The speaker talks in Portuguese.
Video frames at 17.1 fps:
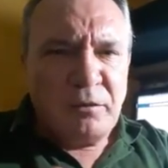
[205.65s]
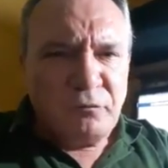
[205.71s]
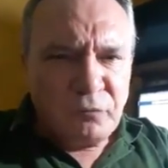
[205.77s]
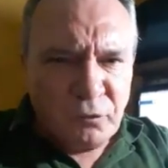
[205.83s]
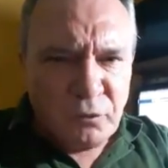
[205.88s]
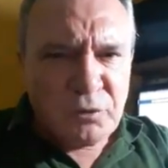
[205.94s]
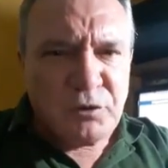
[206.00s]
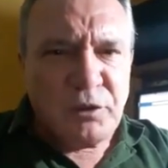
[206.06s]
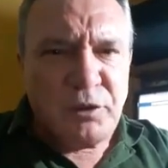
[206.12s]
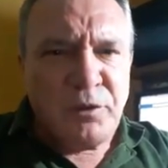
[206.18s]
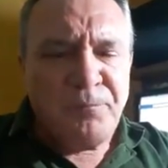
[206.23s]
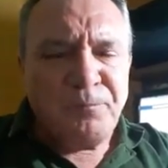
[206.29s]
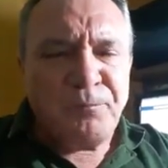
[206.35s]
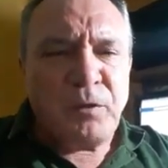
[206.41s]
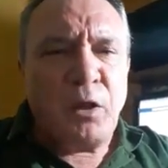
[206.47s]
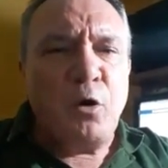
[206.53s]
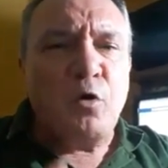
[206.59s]
Você,
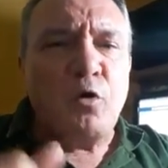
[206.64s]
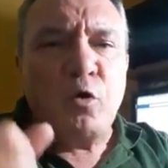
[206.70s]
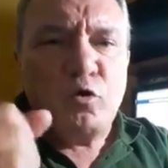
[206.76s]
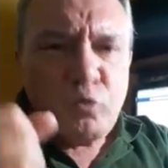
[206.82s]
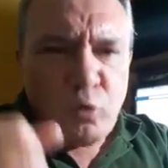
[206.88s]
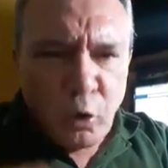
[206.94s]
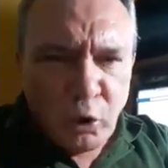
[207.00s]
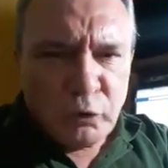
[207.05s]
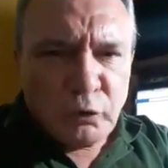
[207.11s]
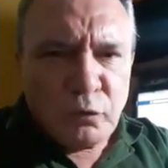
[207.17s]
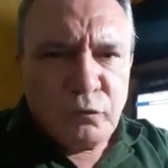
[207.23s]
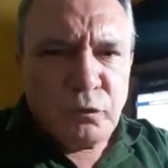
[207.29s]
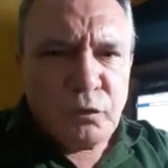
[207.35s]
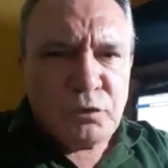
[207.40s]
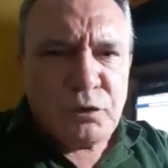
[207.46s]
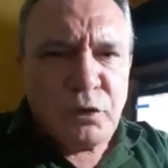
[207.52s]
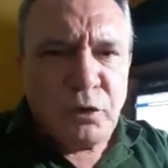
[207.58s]
eu concordo com
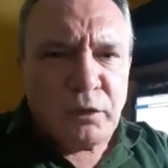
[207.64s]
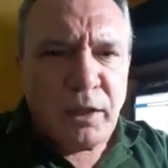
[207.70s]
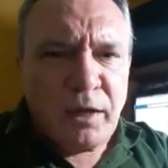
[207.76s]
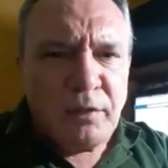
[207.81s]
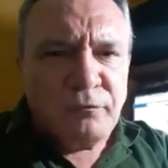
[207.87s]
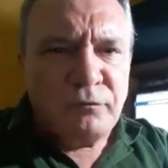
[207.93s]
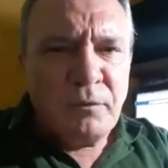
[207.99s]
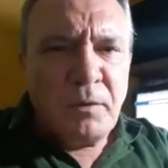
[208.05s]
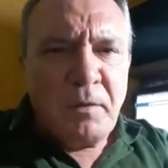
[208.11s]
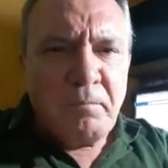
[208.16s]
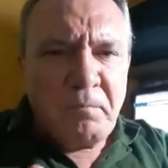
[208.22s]
você, Olavo,